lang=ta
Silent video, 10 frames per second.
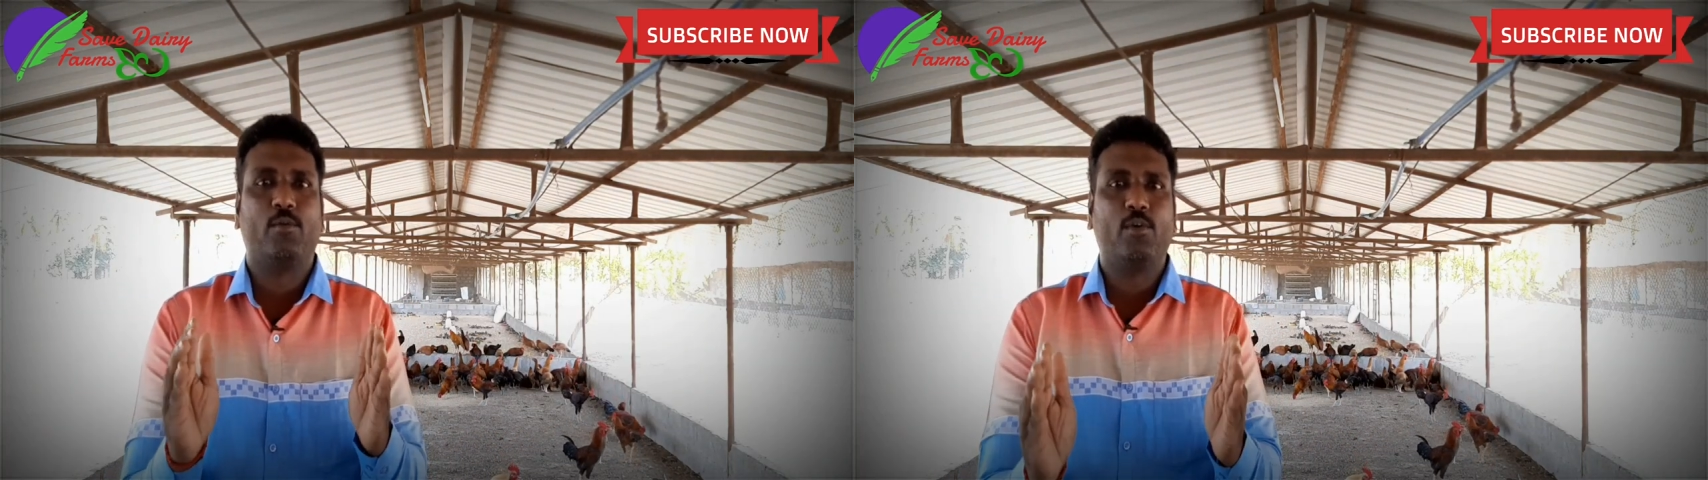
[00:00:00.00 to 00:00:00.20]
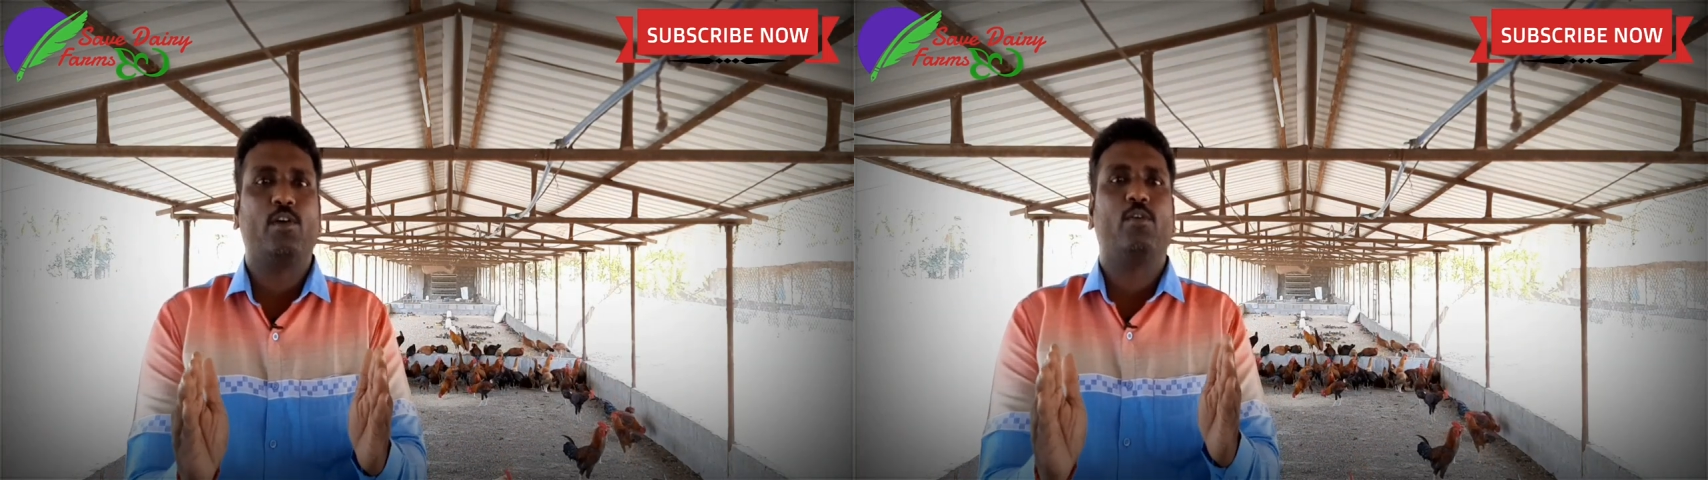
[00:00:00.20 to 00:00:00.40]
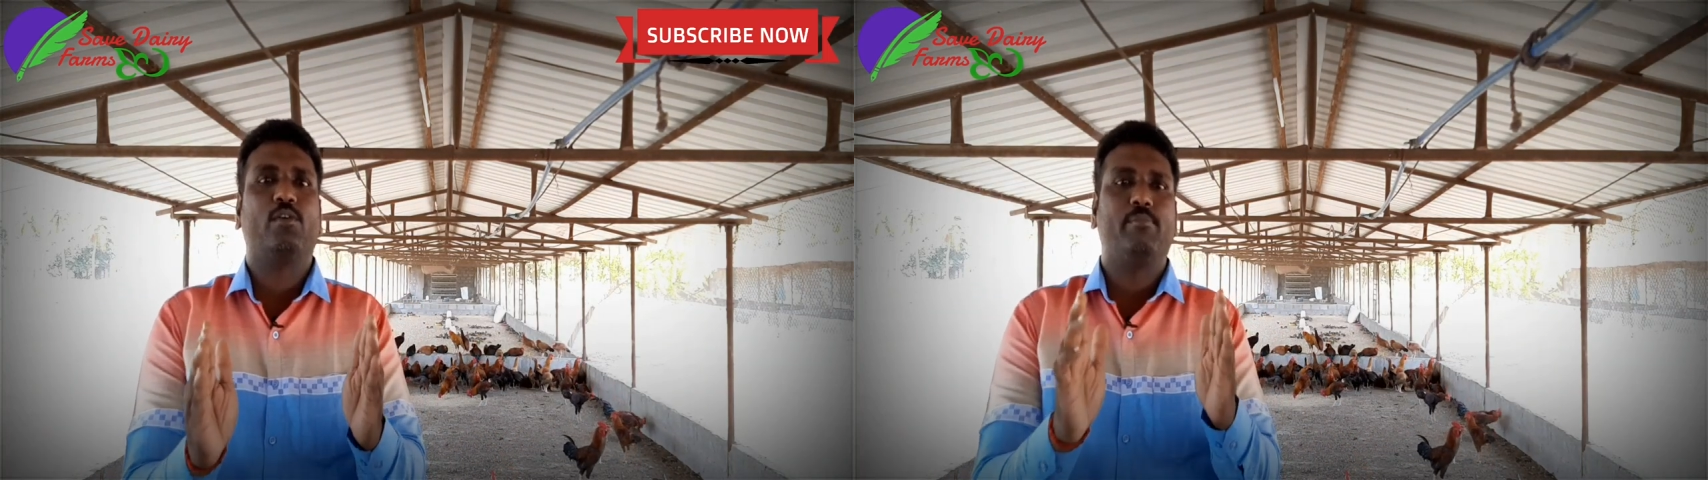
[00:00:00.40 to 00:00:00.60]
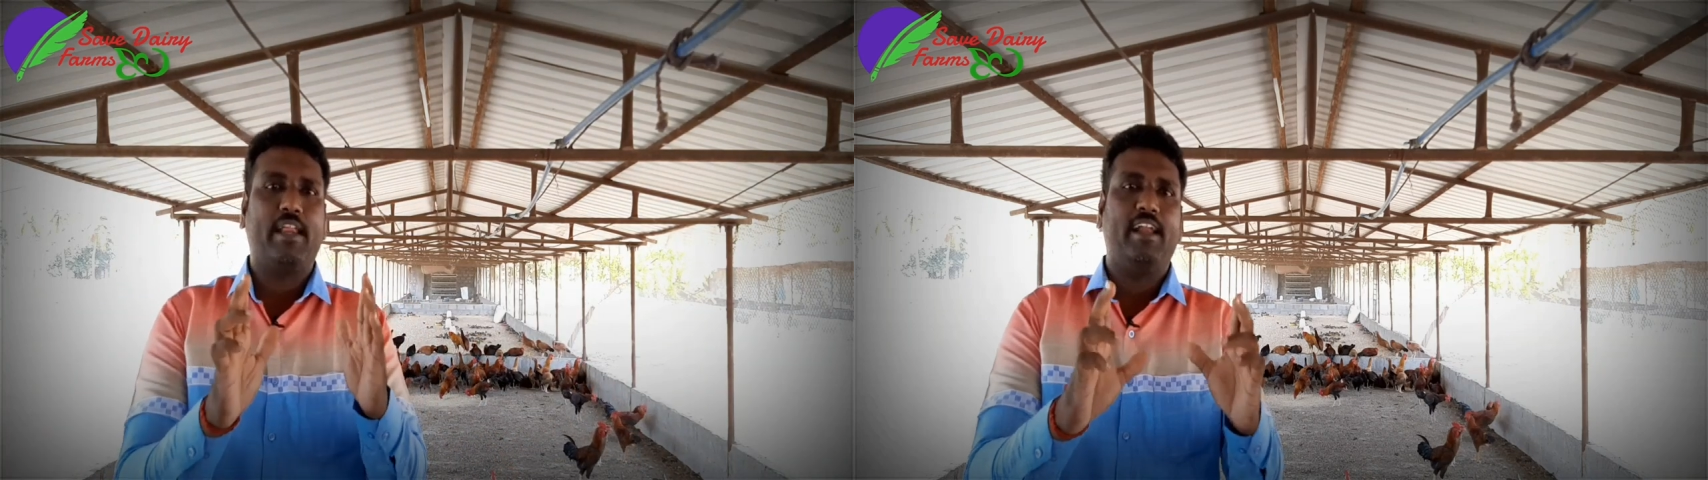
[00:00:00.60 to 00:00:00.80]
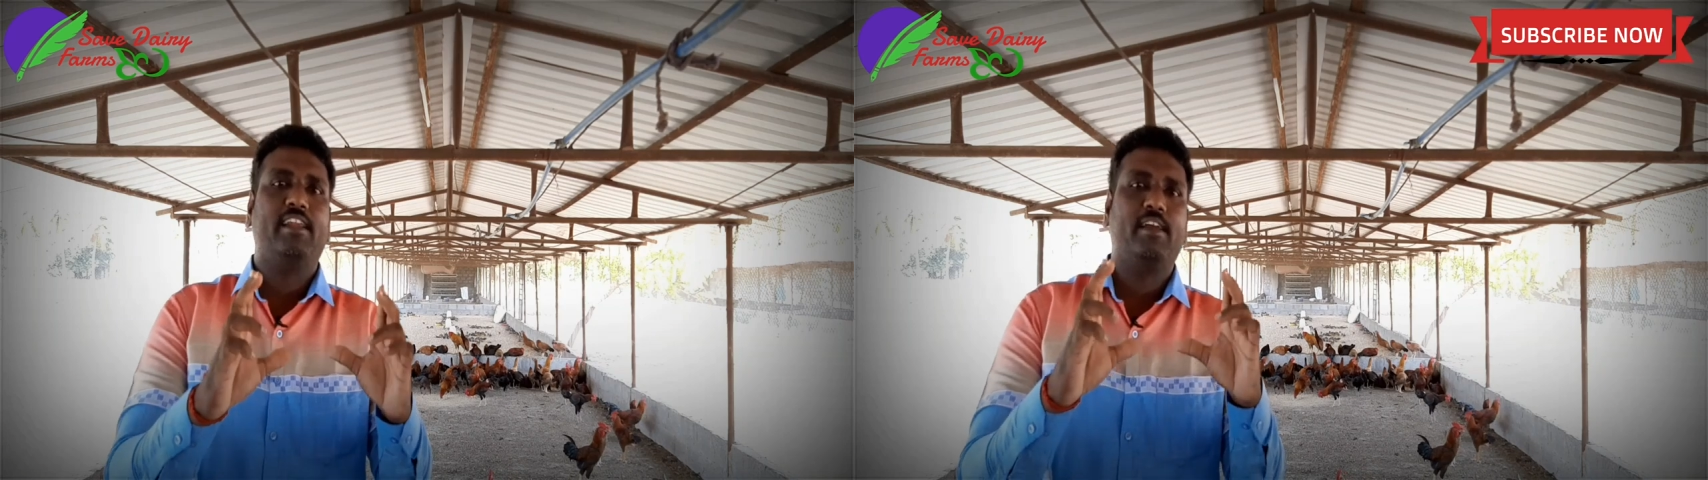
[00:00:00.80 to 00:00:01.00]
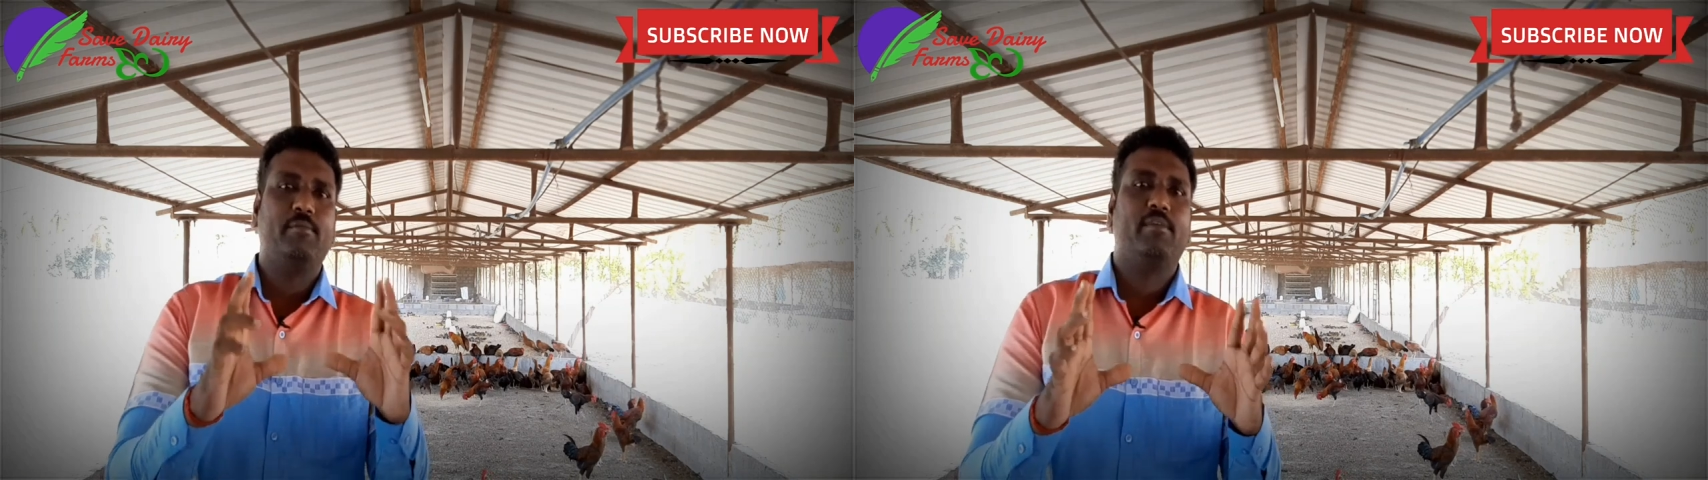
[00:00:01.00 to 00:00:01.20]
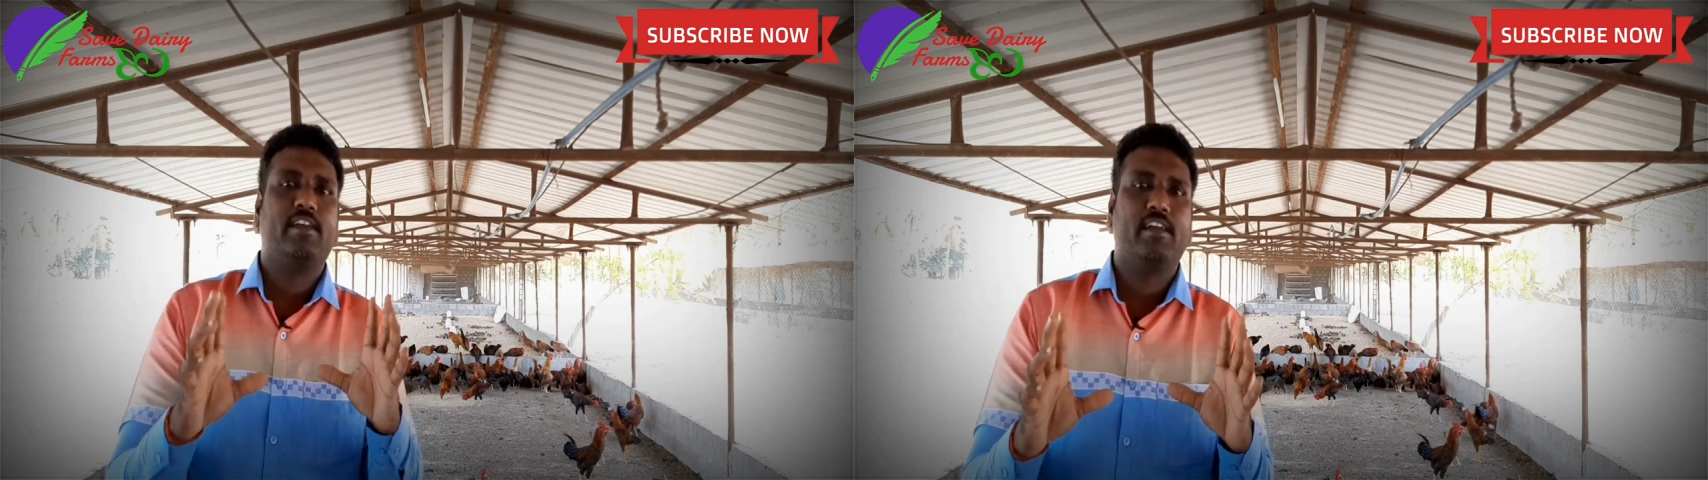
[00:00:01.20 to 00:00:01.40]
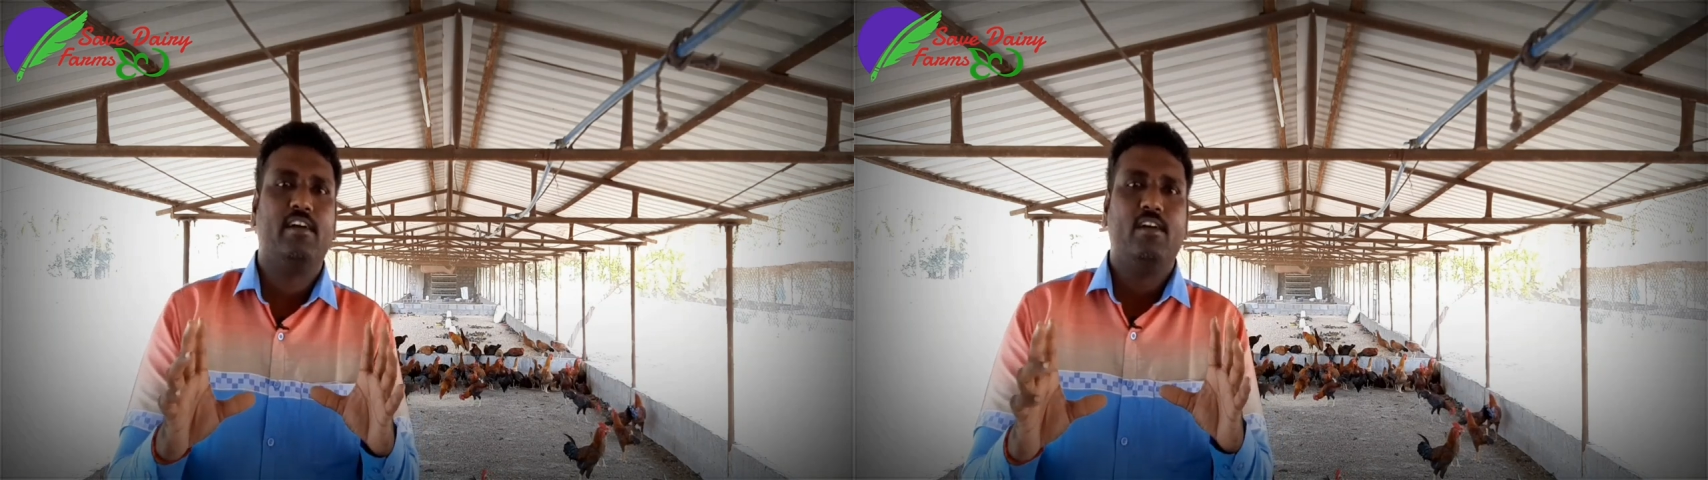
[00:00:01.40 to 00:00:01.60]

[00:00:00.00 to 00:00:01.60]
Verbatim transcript: உங்களுக்குன்னு ஒரு பிராண்ட் நேம் வைங்க